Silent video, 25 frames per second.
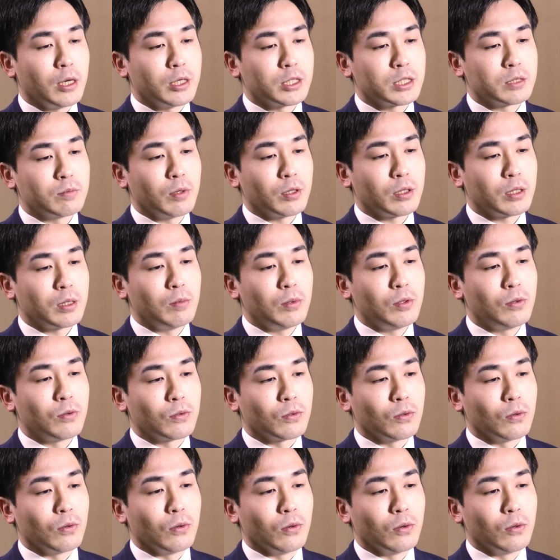始まってみる
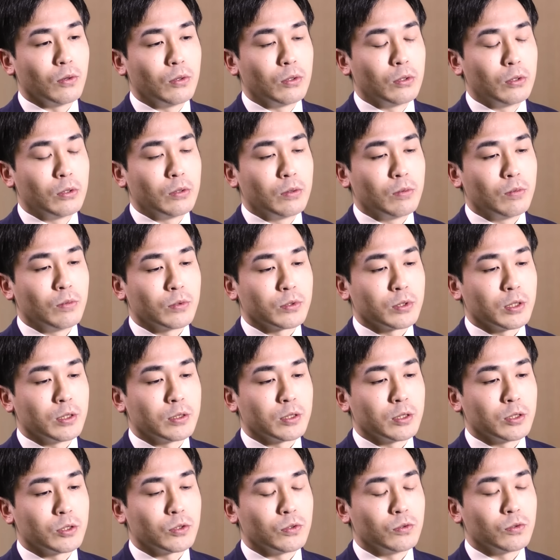ともう全
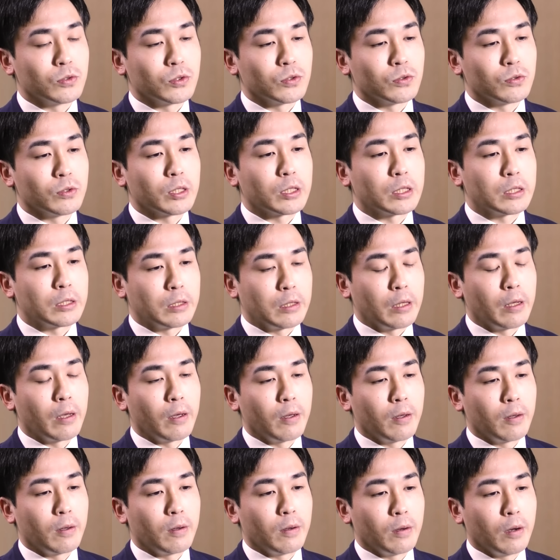然集中できて
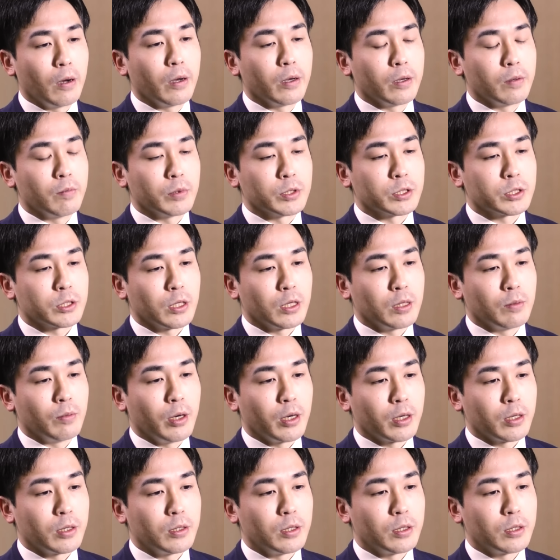はいまあ、力も
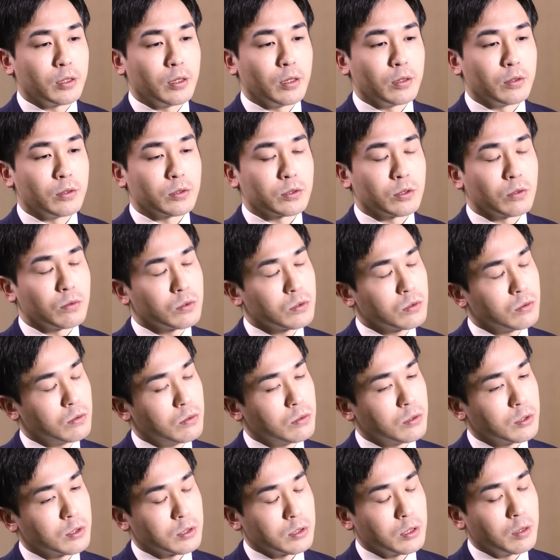発揮できたんですけどそう
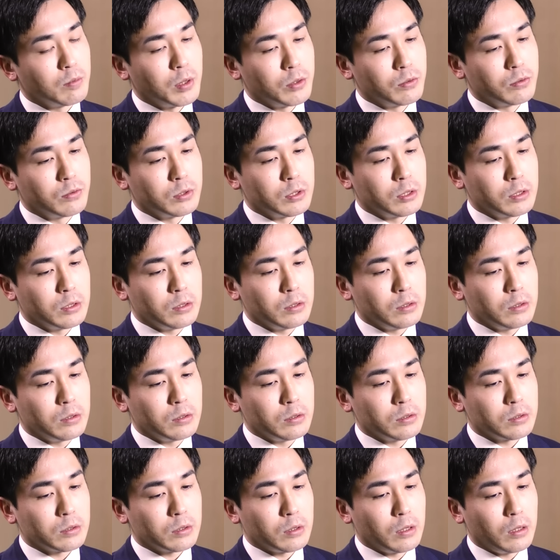ですね、まあ、藤
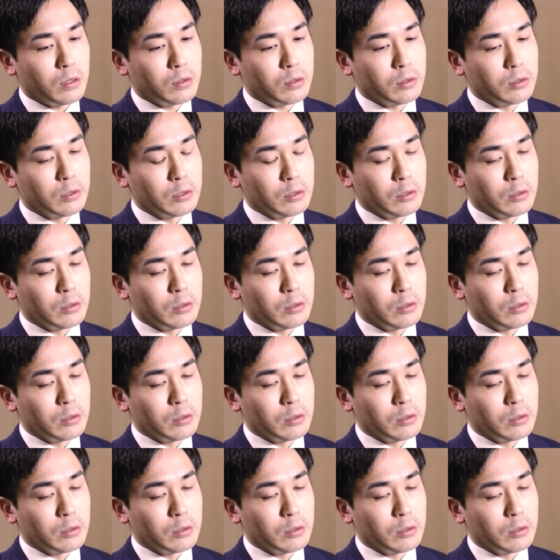井さん